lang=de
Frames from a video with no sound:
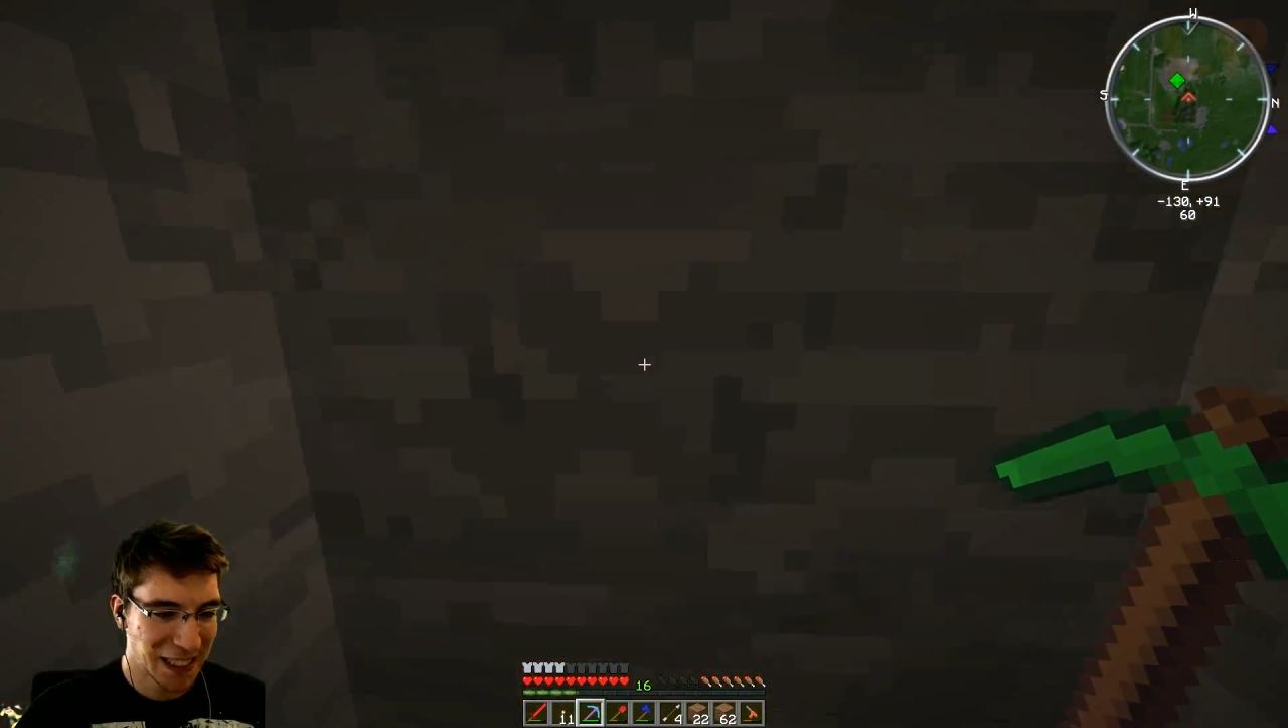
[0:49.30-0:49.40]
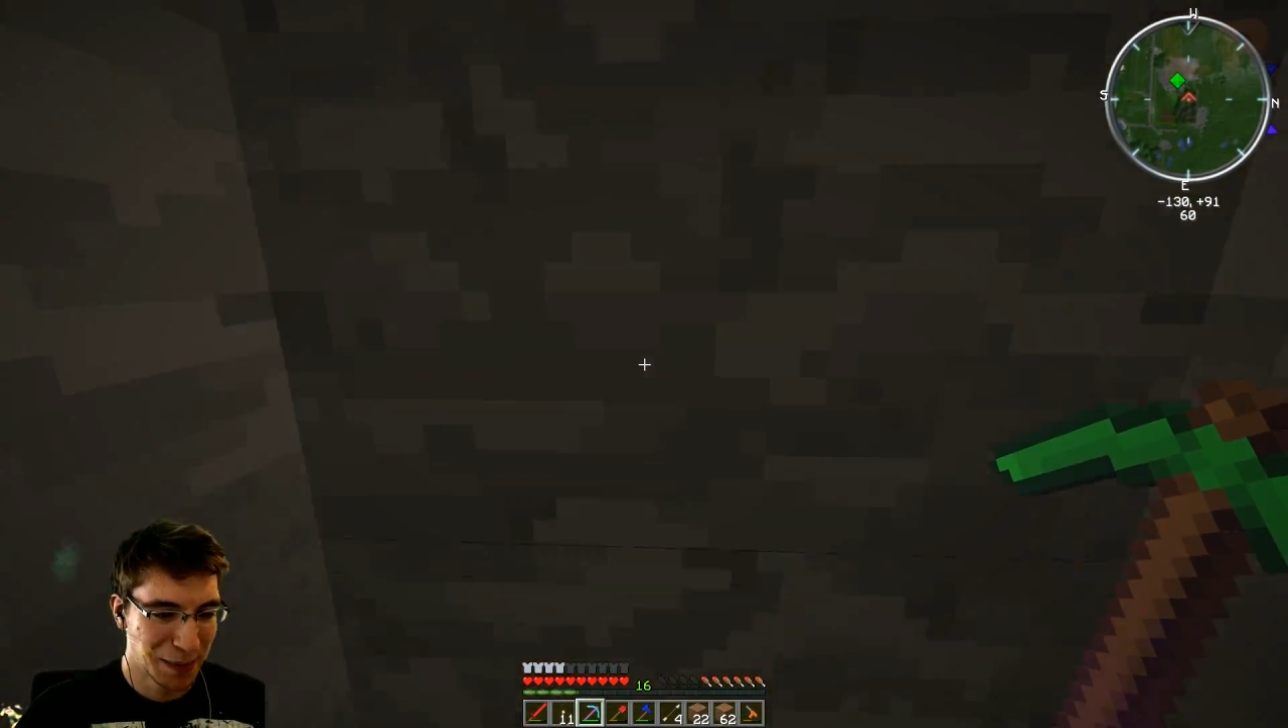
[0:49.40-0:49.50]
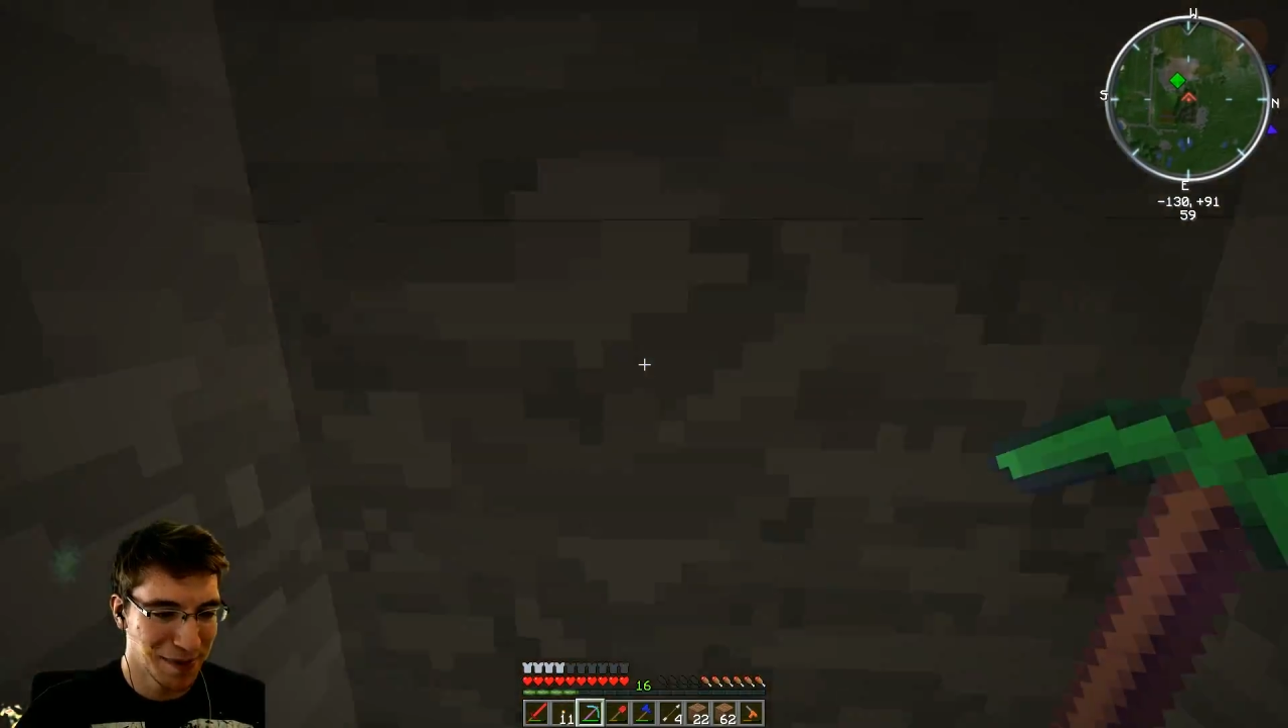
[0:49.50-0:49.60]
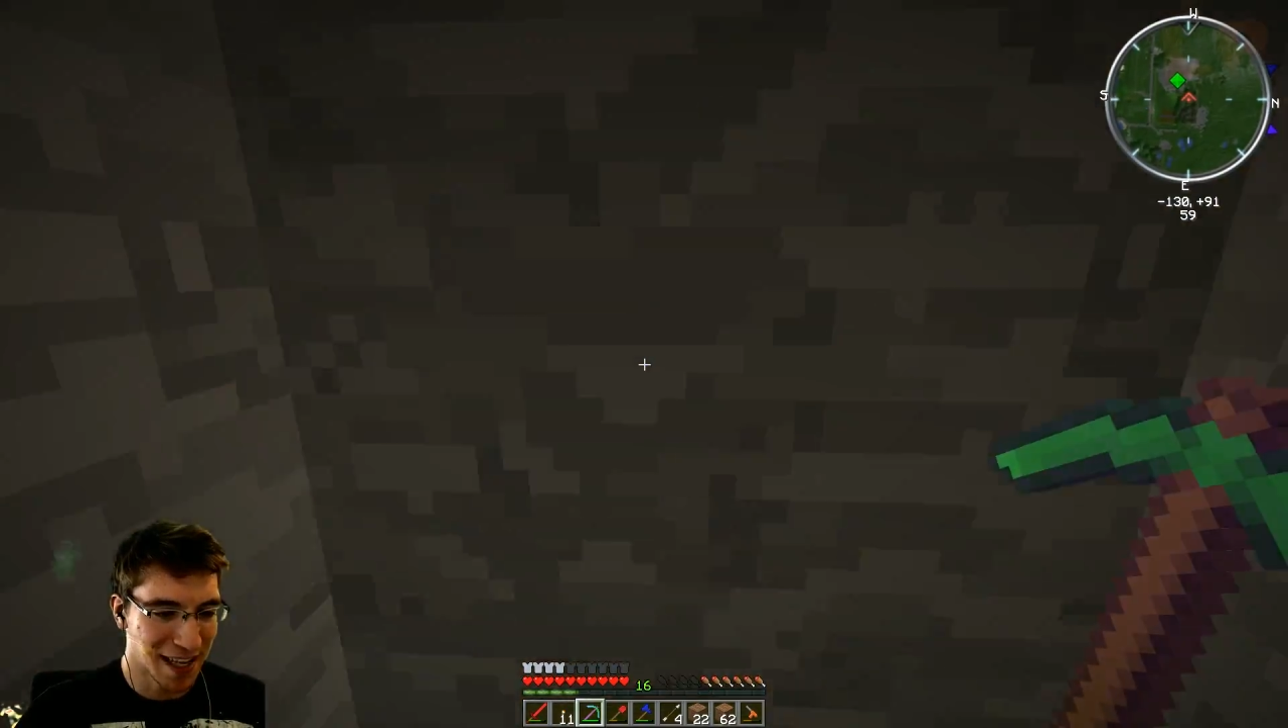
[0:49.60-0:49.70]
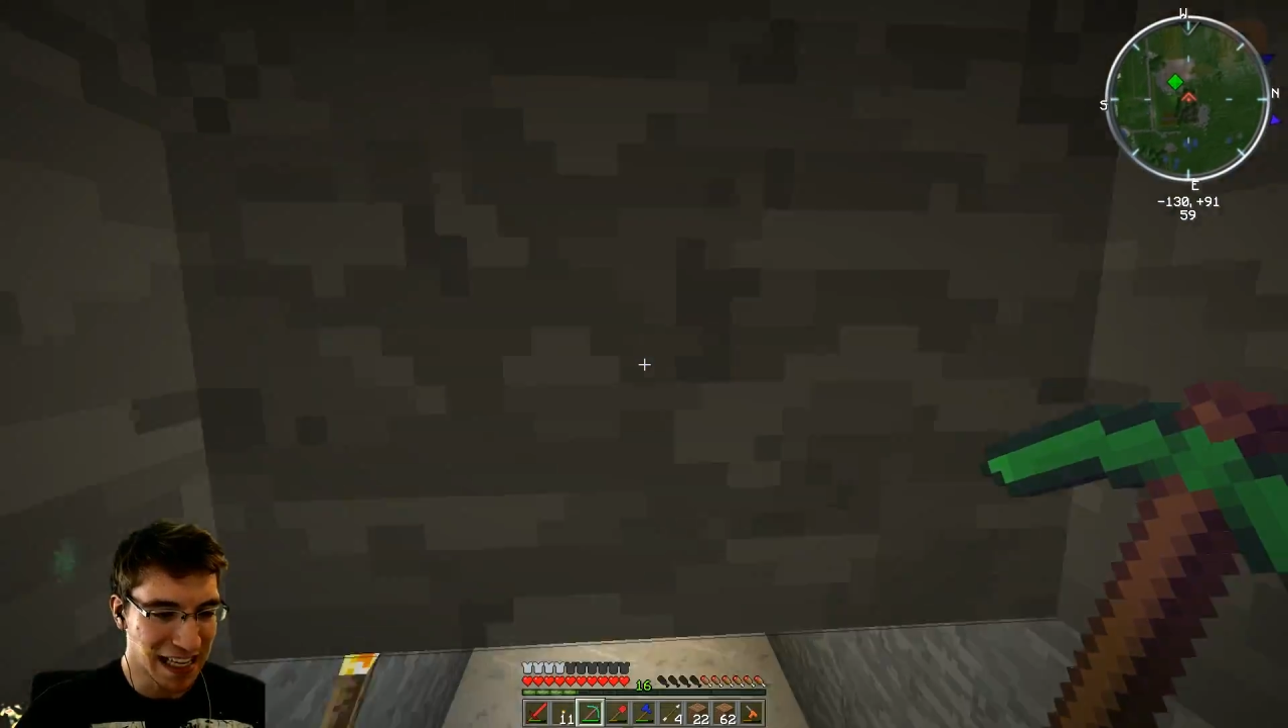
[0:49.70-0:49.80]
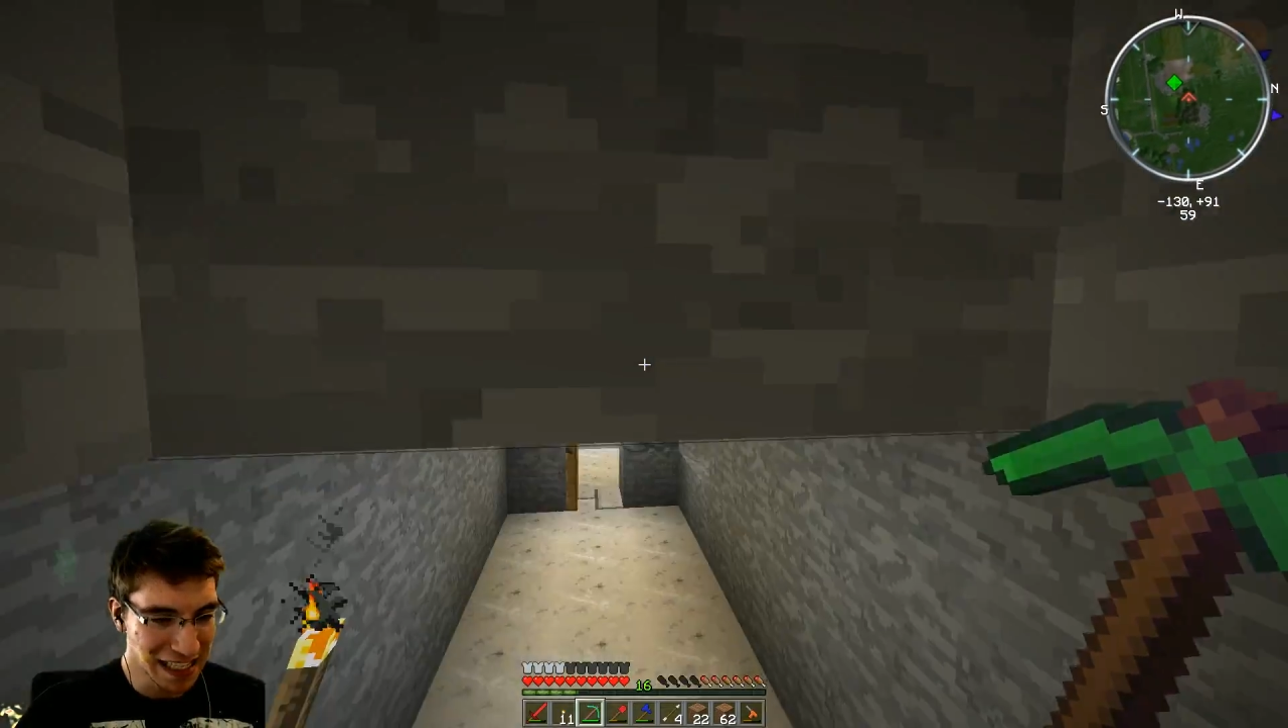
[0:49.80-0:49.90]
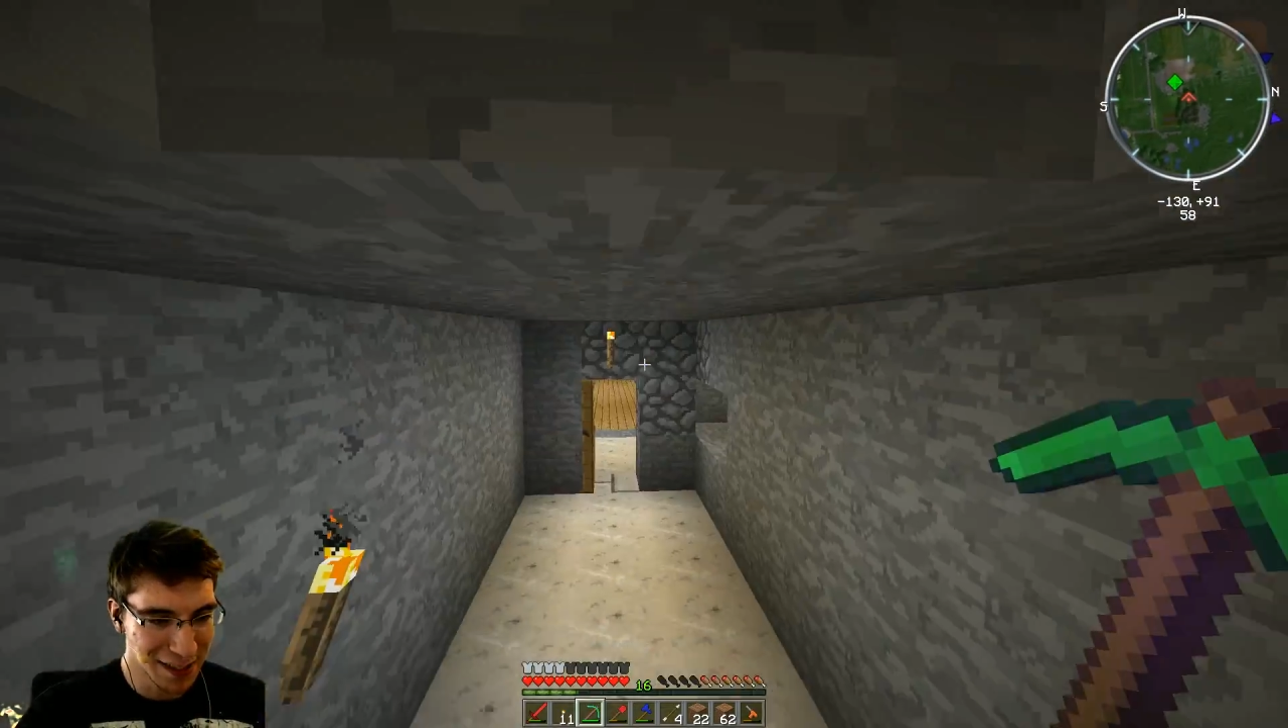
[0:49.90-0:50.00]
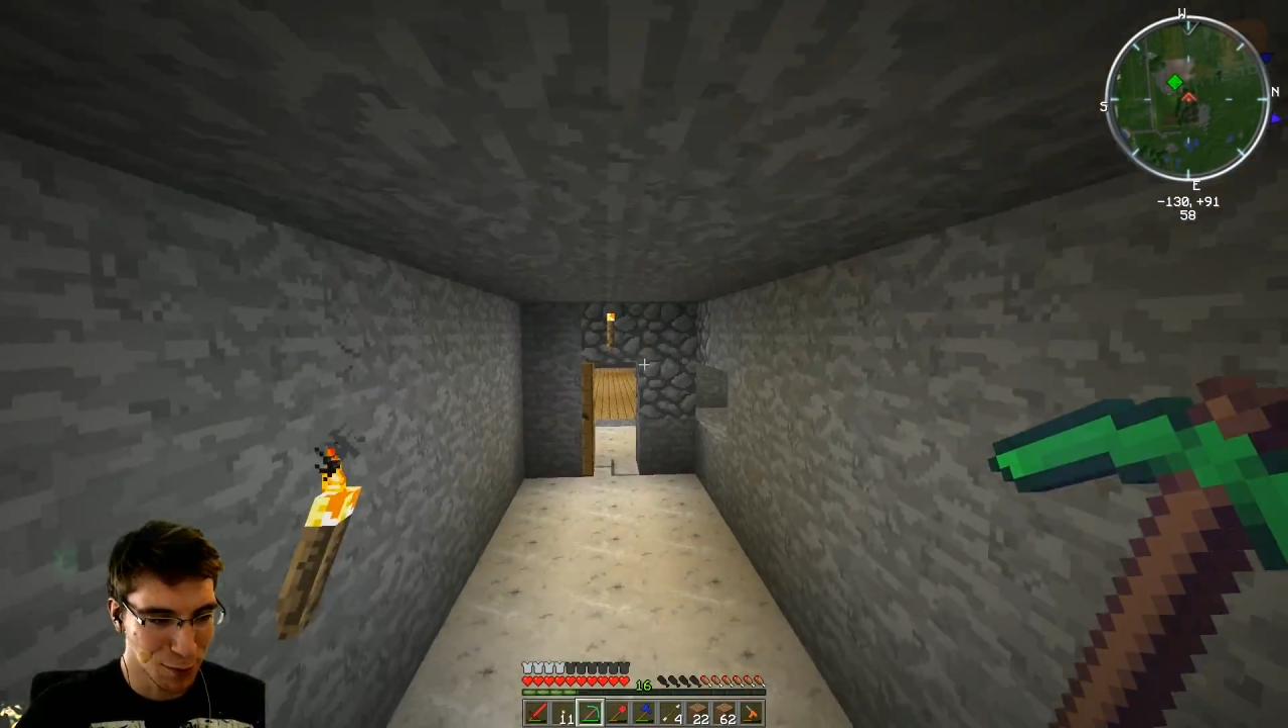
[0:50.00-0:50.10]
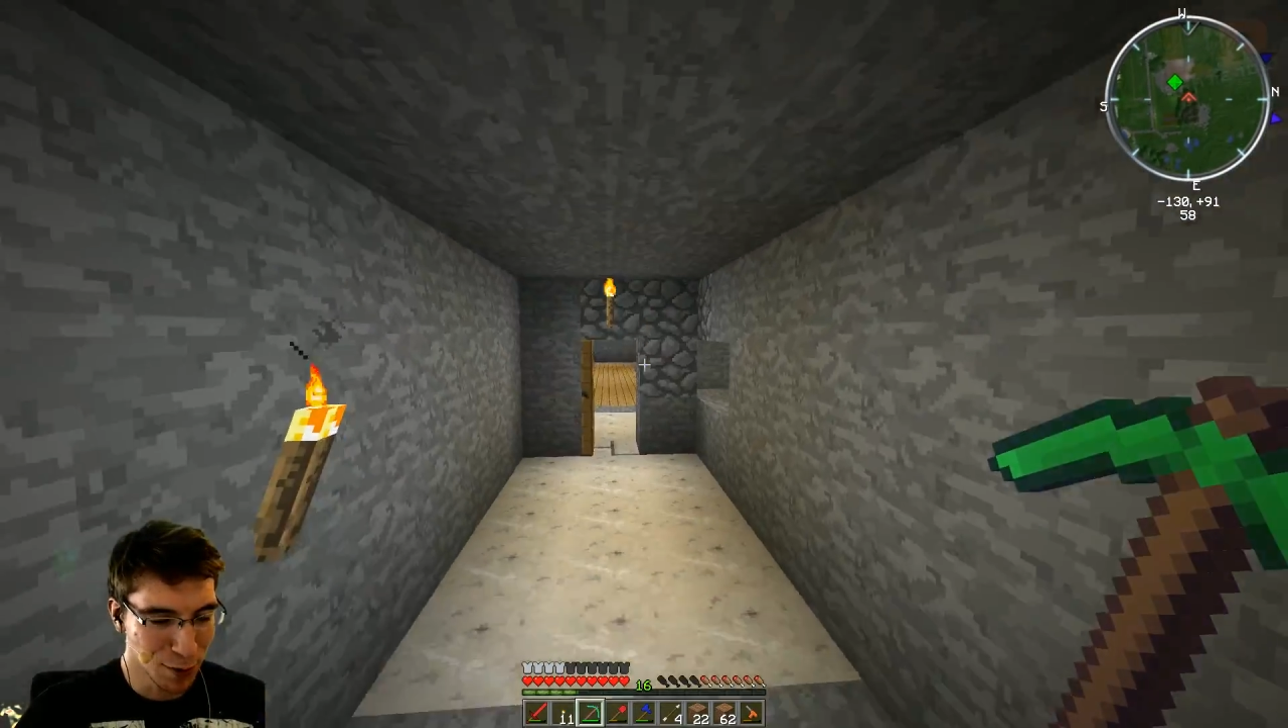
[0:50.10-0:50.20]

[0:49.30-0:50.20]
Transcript: Gibt es eigentlich